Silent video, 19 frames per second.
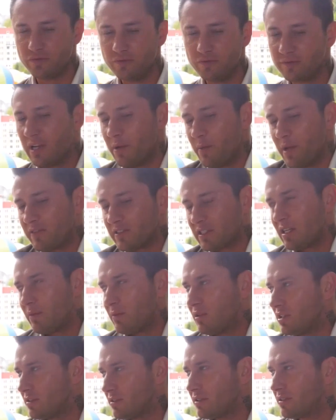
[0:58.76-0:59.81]
Ну, для меня всегда
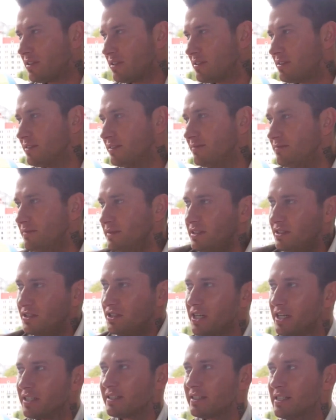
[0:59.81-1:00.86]
было э,
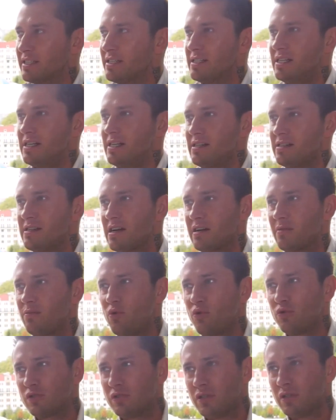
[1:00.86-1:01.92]
интересно, как
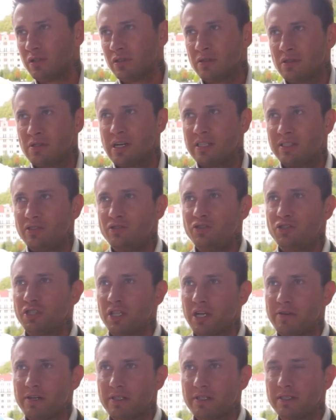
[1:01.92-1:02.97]
могут э, один
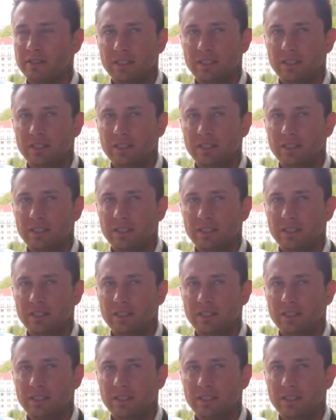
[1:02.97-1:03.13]
человек